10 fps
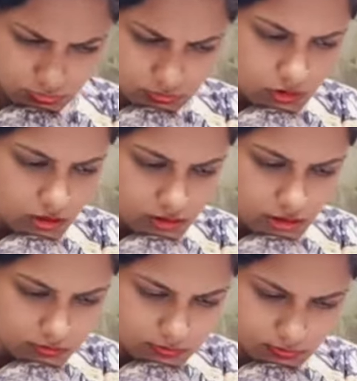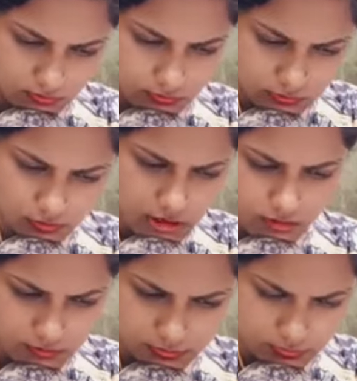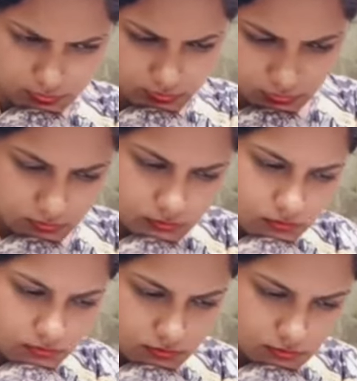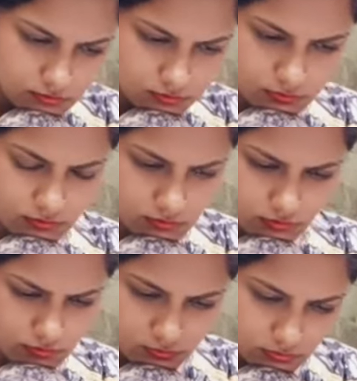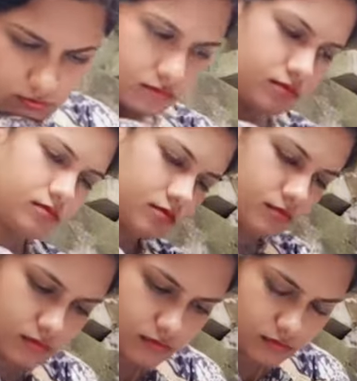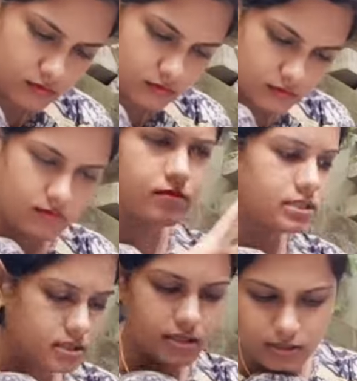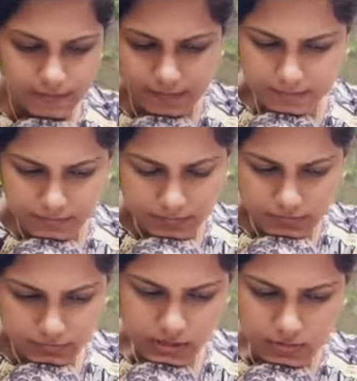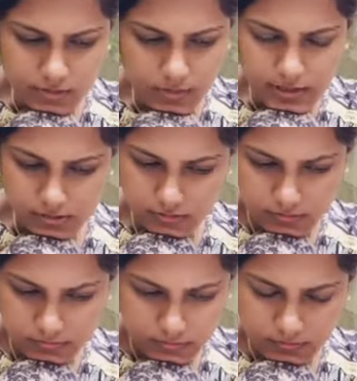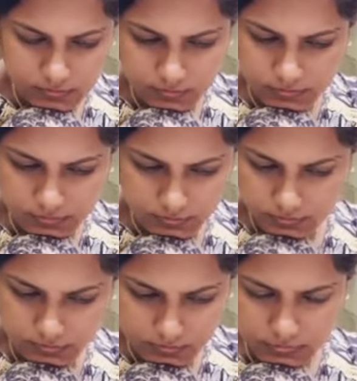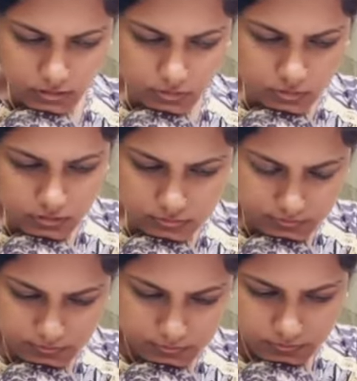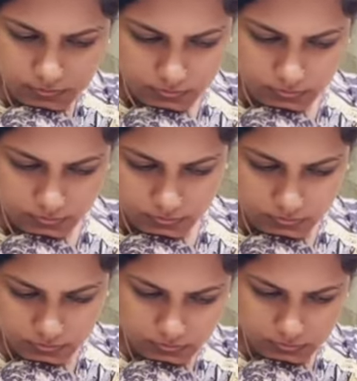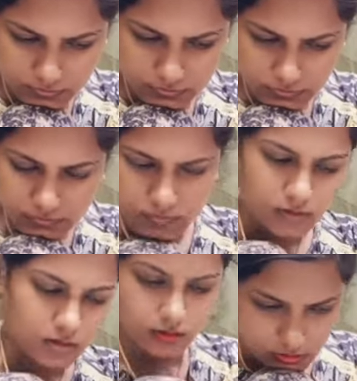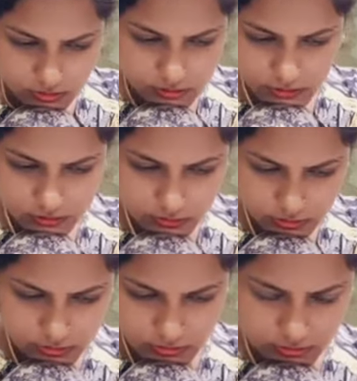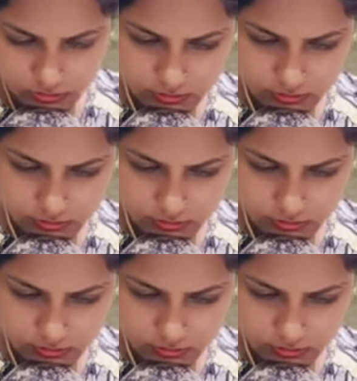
আর গুবলু সোনাকে খাইয়ে দিলাম ওই যে একা একাই খেয়ে নিল ভুলিয়ে ভালিয়ে দিয়ে তারপর আমি চা খেলাম চা খেয়ে নিচে চলে এলাম আর মা তো অলরেডি ভাত বসিয়ে দিয়েছে কারণ এখন তো সামনে পুজো চলছে ওই